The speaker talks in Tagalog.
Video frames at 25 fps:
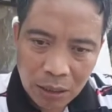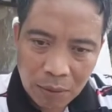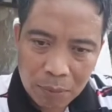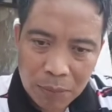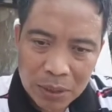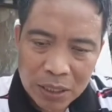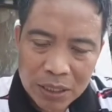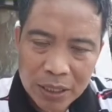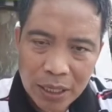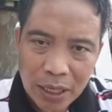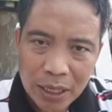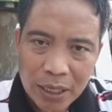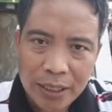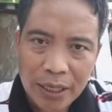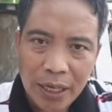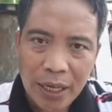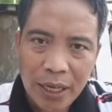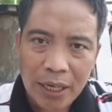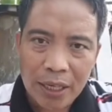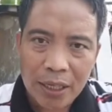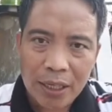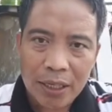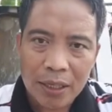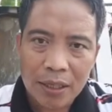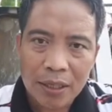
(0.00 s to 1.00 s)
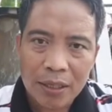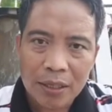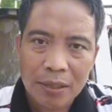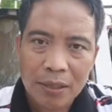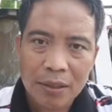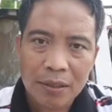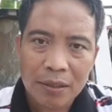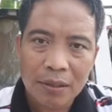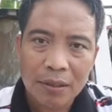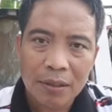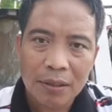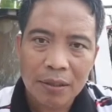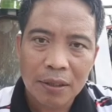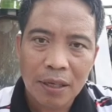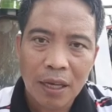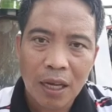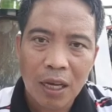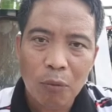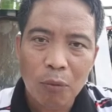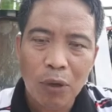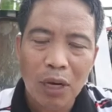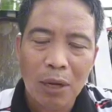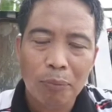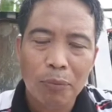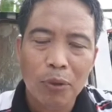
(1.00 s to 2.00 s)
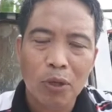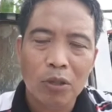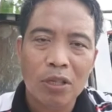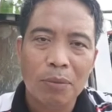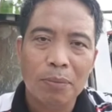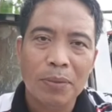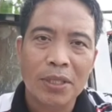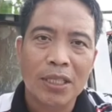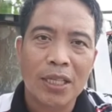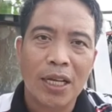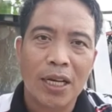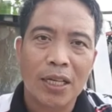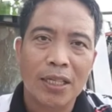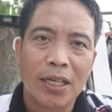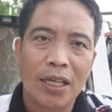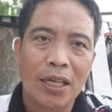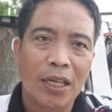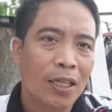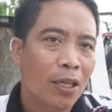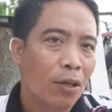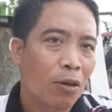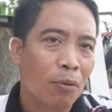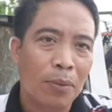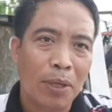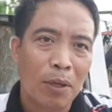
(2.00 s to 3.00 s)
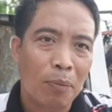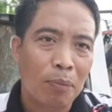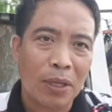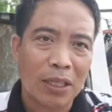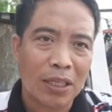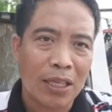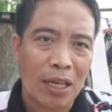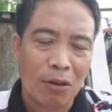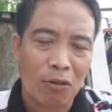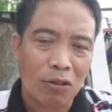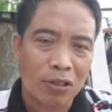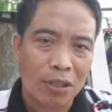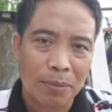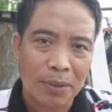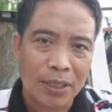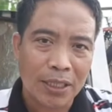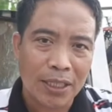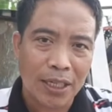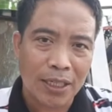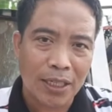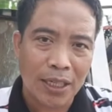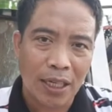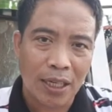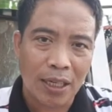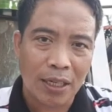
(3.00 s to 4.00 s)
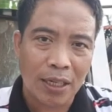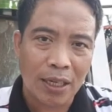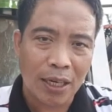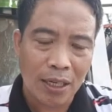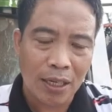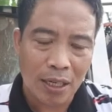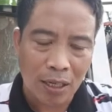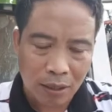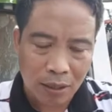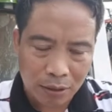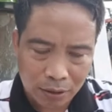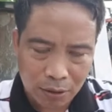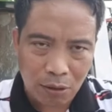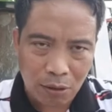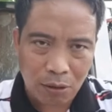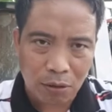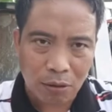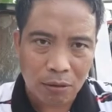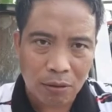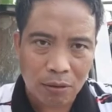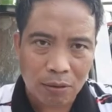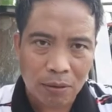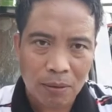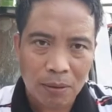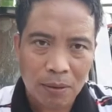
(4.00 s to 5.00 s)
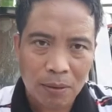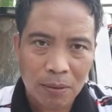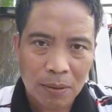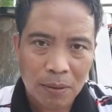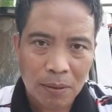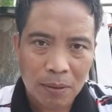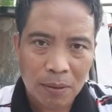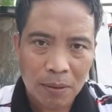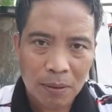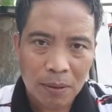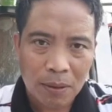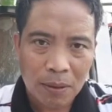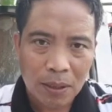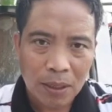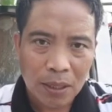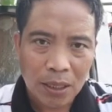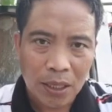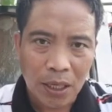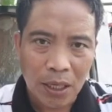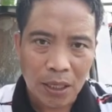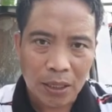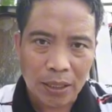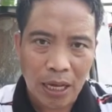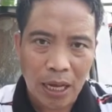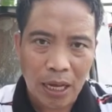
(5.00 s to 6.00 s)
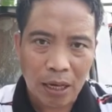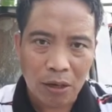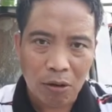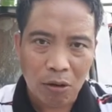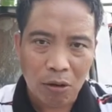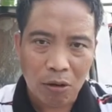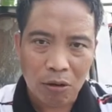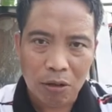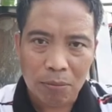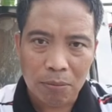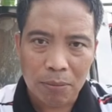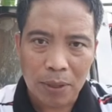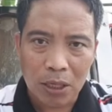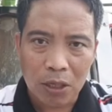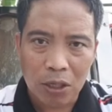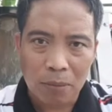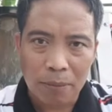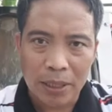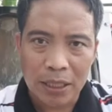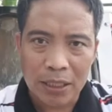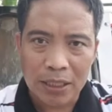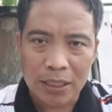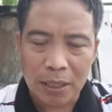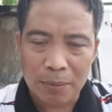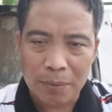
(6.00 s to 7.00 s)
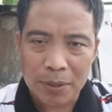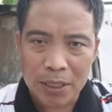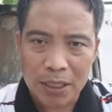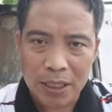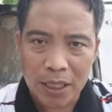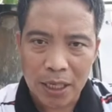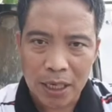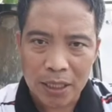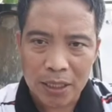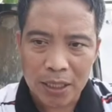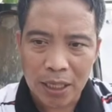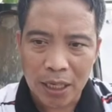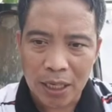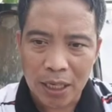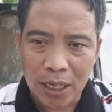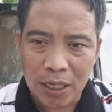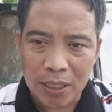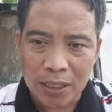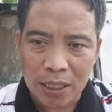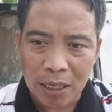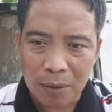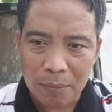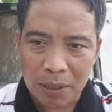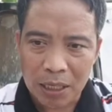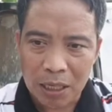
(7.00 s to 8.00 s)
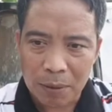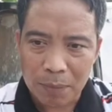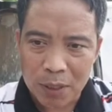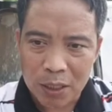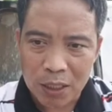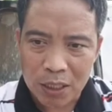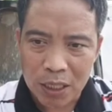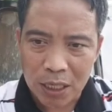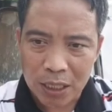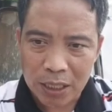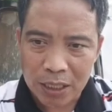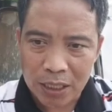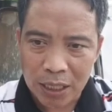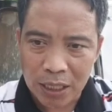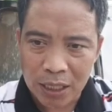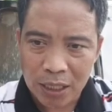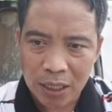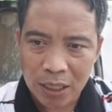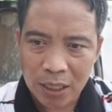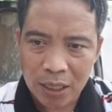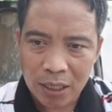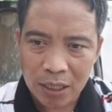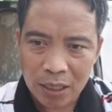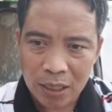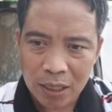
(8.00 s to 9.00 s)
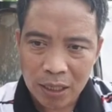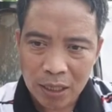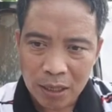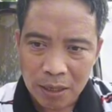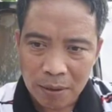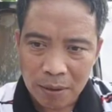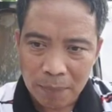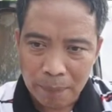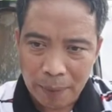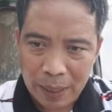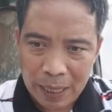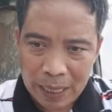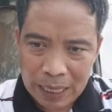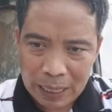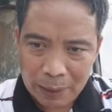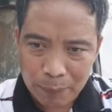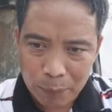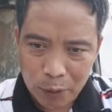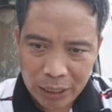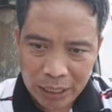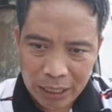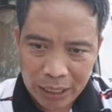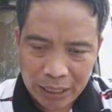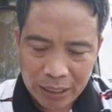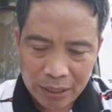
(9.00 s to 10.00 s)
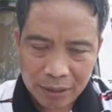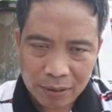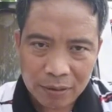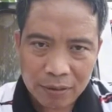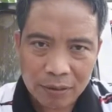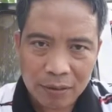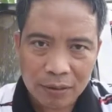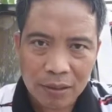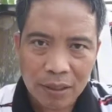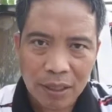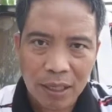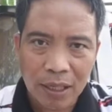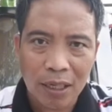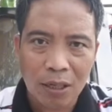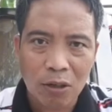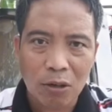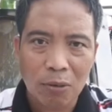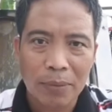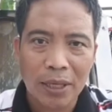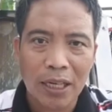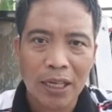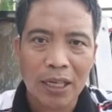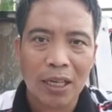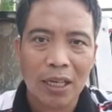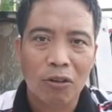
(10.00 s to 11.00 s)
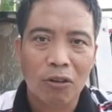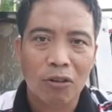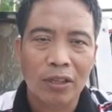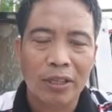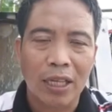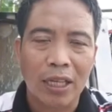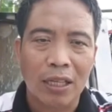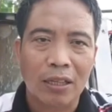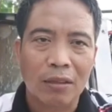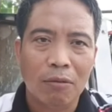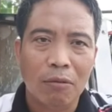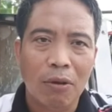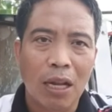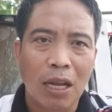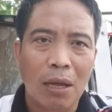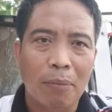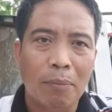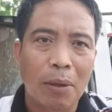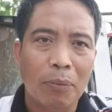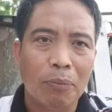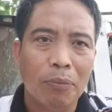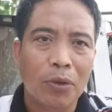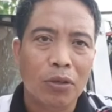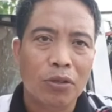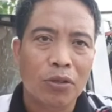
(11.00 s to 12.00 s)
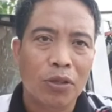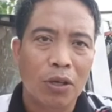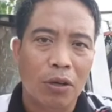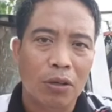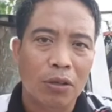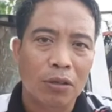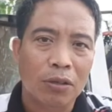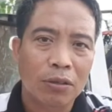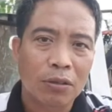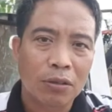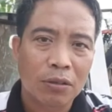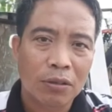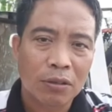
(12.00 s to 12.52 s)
Mr. J. Ay, walang view si Mr. J. Hindi ko ba ipagtanggol si Mr. J? Real talk. Kita ko nung mag-comment kay Mr. J, ang sabi kay Mr. J, palamunin. Hindi ko man ikinontent. Wala mang views yun.